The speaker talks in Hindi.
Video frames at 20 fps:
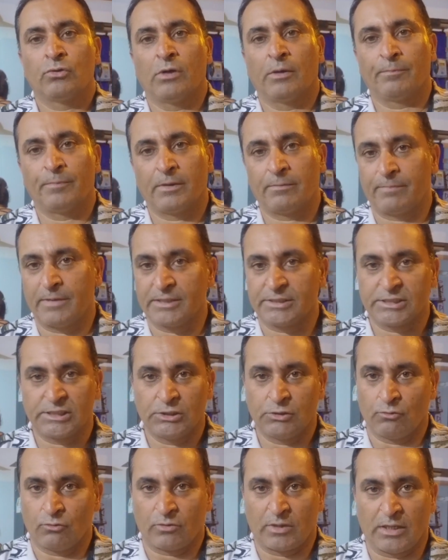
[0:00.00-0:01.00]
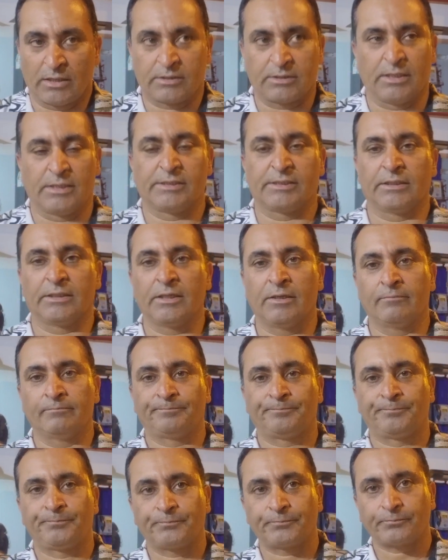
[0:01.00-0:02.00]
तो अपना पैसा जो कलेक्ट कर सकते
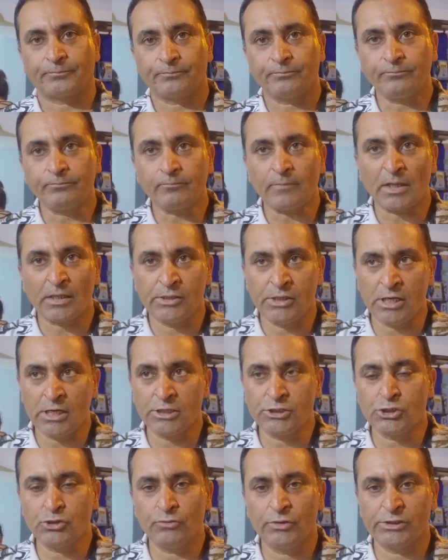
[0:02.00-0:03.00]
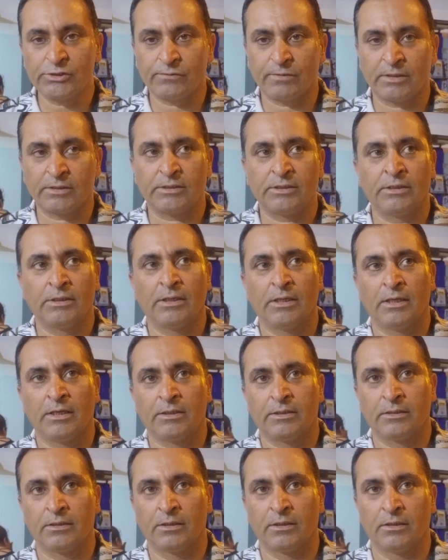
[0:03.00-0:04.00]
हैं ये इशू इस वक्त
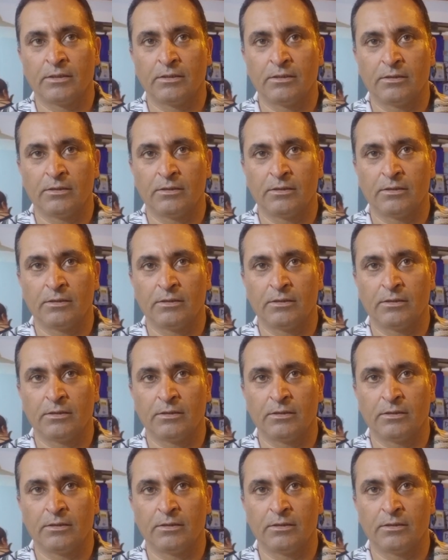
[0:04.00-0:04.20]
एक